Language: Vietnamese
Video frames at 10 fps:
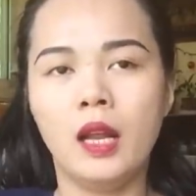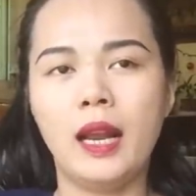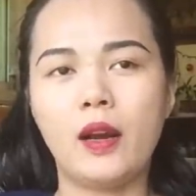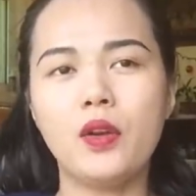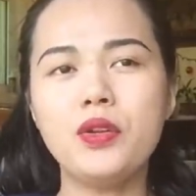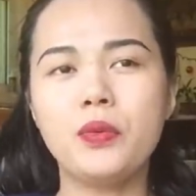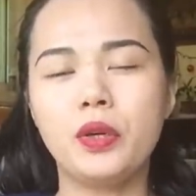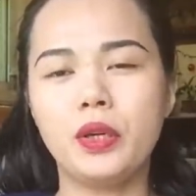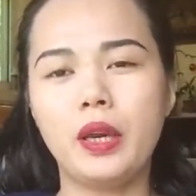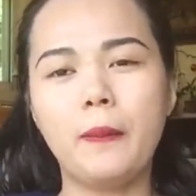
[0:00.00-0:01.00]
là có nhiều
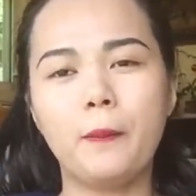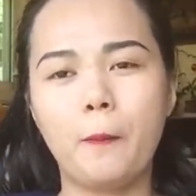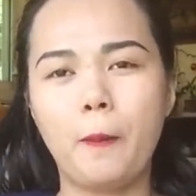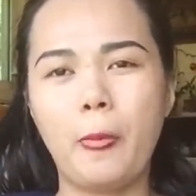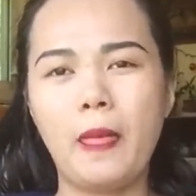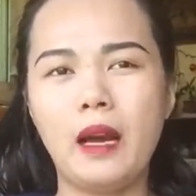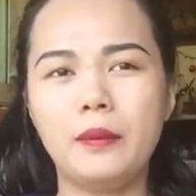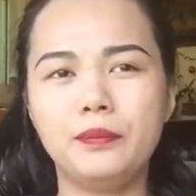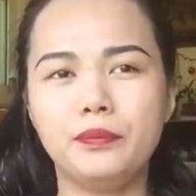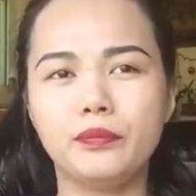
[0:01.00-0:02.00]
người á
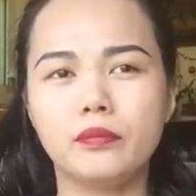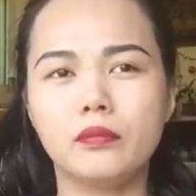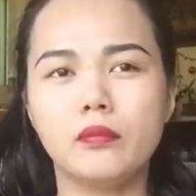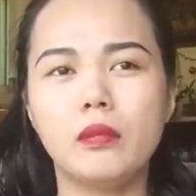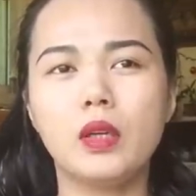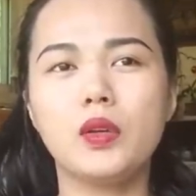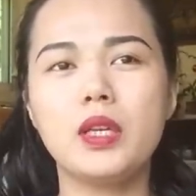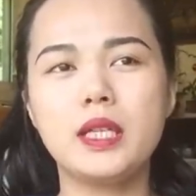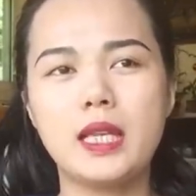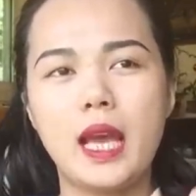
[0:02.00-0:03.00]
um, mình có
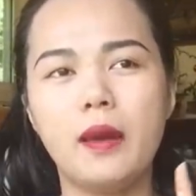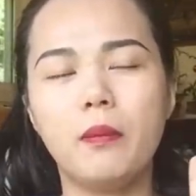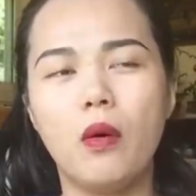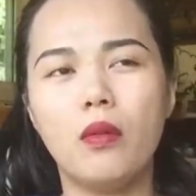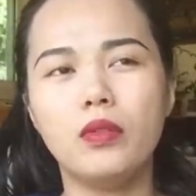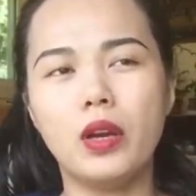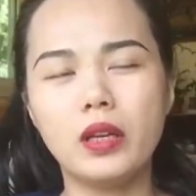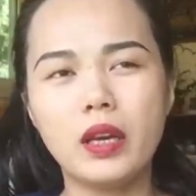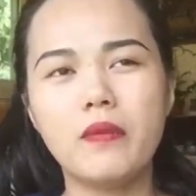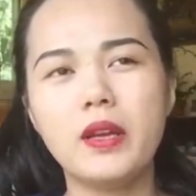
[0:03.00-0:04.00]
chia sẻ một những cái